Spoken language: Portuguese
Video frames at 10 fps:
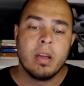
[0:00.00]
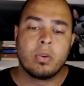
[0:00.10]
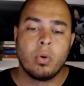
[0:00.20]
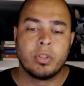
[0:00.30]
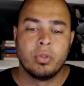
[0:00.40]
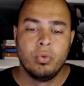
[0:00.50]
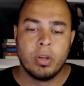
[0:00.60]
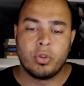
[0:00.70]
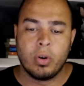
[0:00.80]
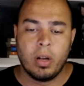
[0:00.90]
e
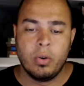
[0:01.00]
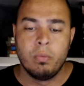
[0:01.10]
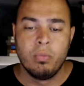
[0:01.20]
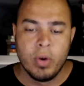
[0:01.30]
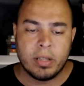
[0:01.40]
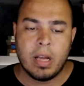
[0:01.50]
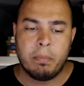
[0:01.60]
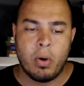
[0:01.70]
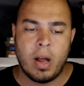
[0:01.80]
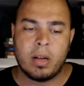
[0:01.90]
continua jogando muita
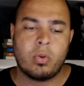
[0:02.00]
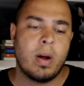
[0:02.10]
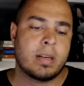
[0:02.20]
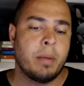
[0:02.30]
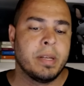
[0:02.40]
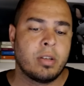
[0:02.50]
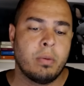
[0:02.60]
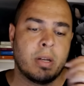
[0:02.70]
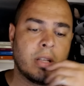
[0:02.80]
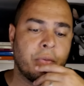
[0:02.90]
bola com a camisa
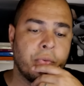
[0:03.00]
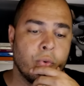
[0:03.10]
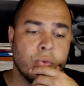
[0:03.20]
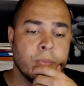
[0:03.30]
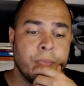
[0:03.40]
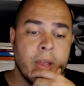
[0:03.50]
do Botafogo.